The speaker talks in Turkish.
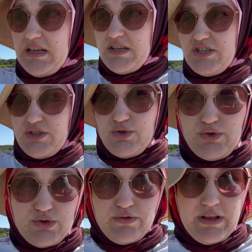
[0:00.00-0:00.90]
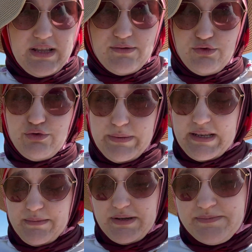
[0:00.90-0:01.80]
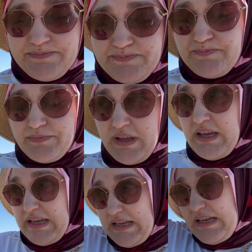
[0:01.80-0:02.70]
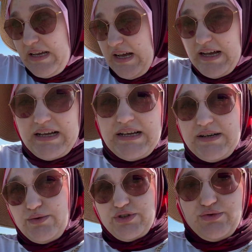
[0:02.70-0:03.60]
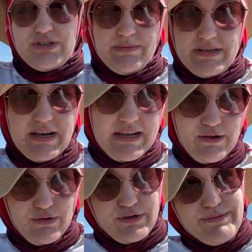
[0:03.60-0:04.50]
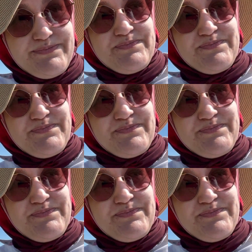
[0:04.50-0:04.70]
İşte suyunuzu falan unutmayın. Ah uça uça bir hal oldu.